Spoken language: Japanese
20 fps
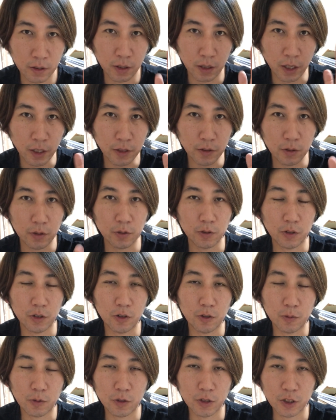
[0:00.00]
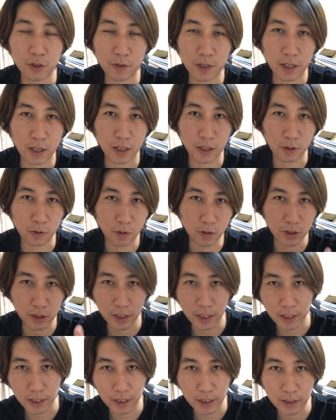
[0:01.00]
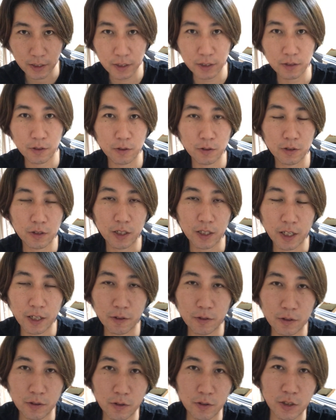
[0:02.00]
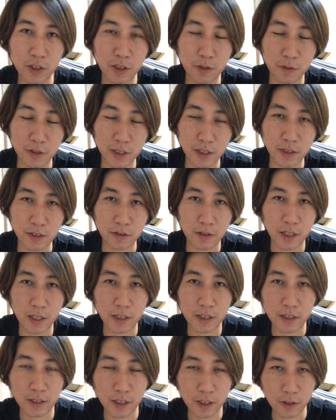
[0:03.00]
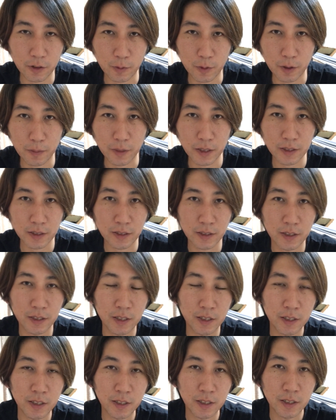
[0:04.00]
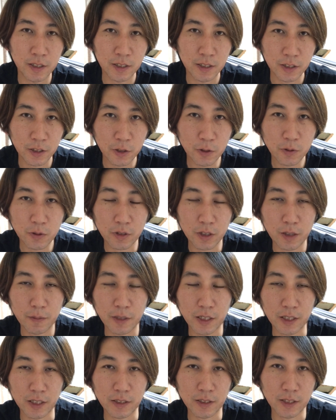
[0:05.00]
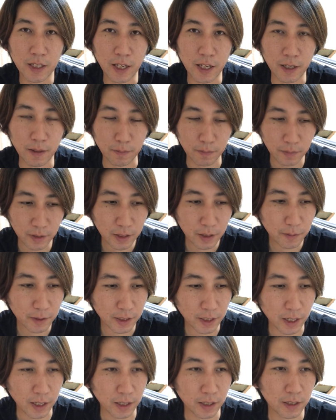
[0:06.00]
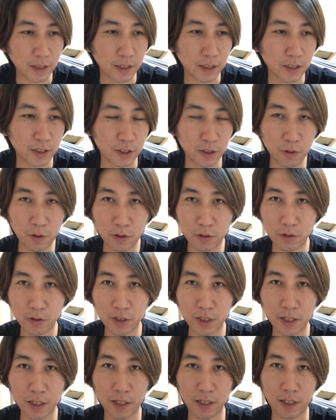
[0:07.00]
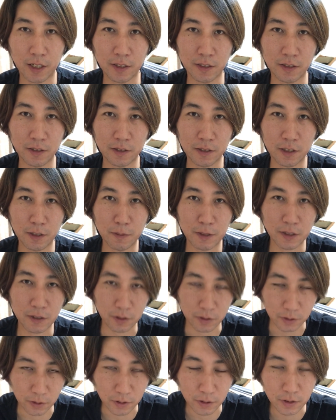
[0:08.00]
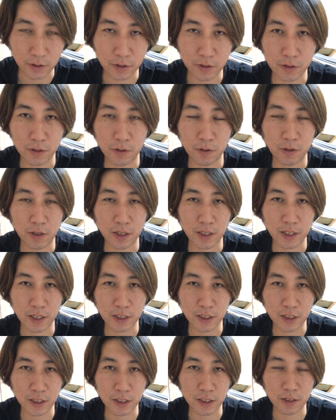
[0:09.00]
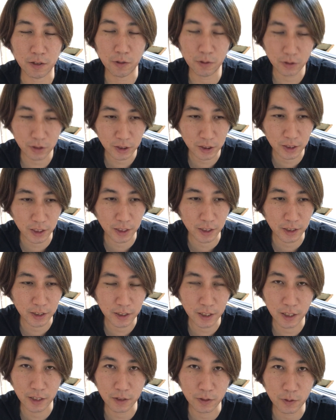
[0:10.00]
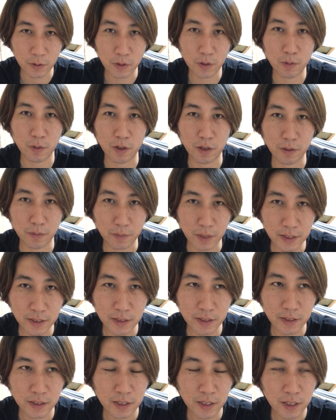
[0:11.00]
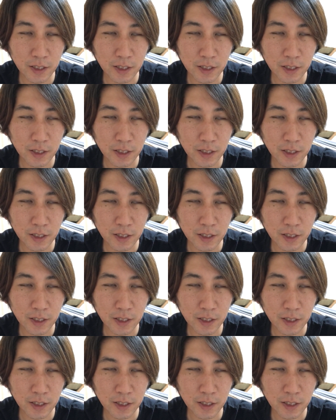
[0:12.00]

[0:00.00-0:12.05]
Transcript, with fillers: はい、ということでどうもこんにちは、コウジです。ということでね、本日も早速やっていきたいと思います。今日のテーマはですね、まだまだ地獄の社会が続きますよというお話をしていきたいと思います。